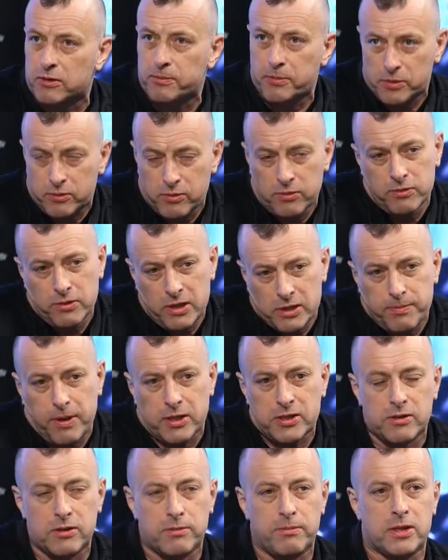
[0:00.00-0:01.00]
kolejuszczy. On po prostu
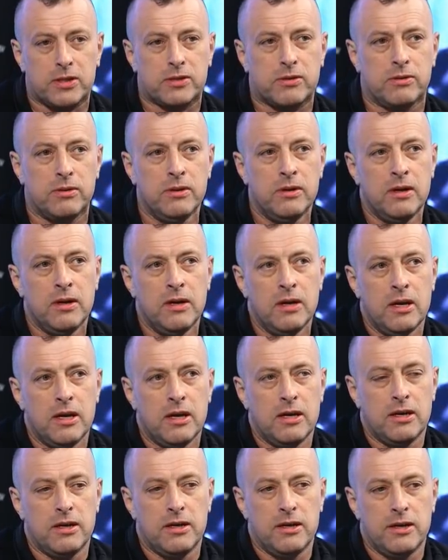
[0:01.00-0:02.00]
jest bardzo, bardzo
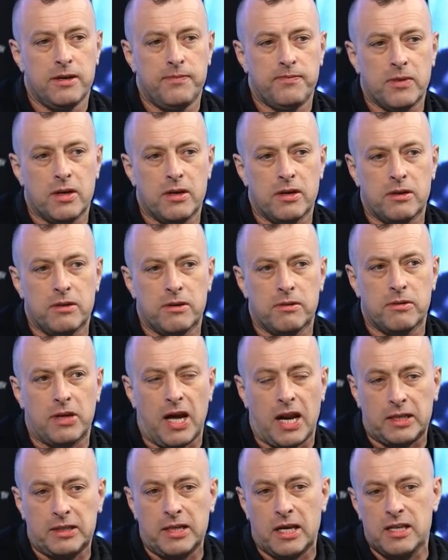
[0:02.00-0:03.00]

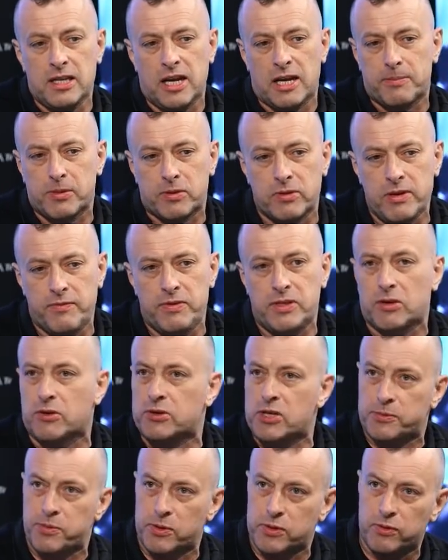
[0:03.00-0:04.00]
yy, charakterny, ale po prostu nie
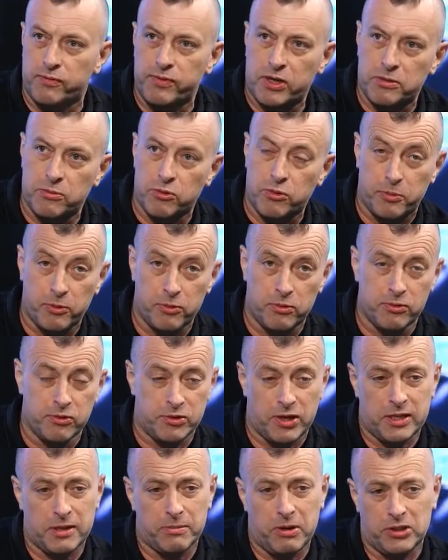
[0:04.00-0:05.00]
widzę go też po prostu bierze
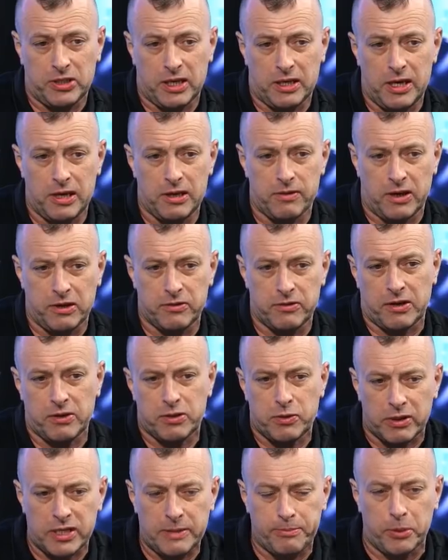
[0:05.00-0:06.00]
yy, żadnej jakiejś takiej,
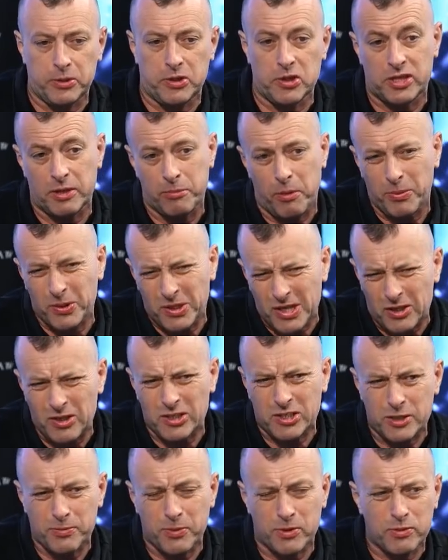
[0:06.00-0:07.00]
żadnej sytuacji politycznej, bo
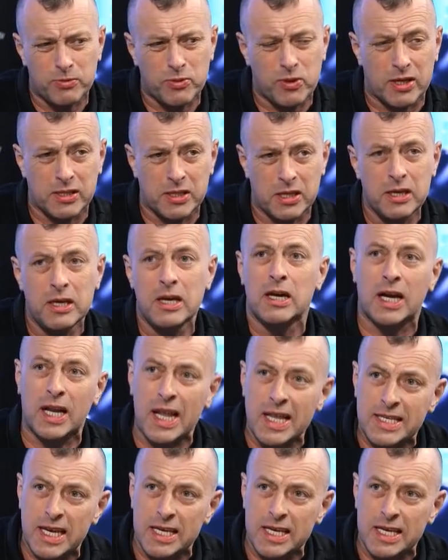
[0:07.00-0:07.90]
polityka to jest też po prostu przy okazji